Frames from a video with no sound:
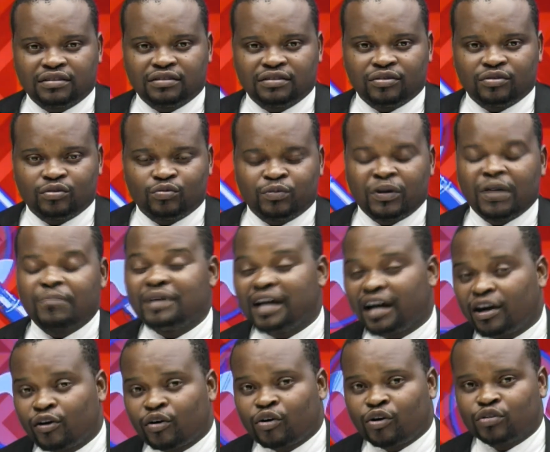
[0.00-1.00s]
aux euh,
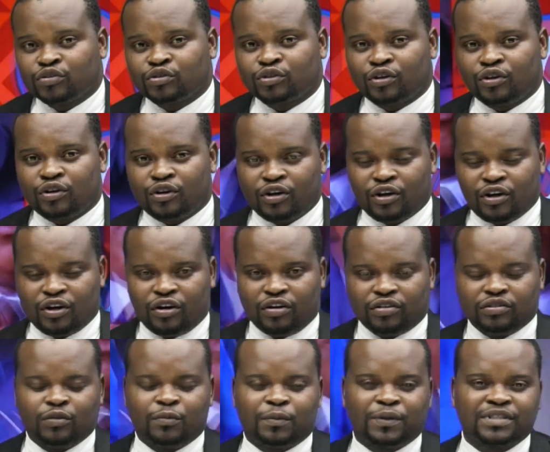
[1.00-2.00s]
rencontre euh,
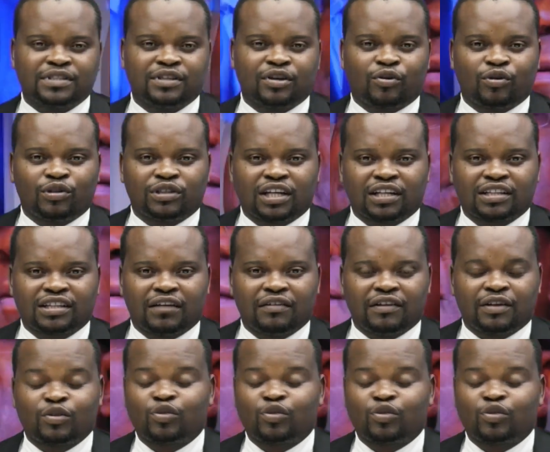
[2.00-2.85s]
de prise de contact avec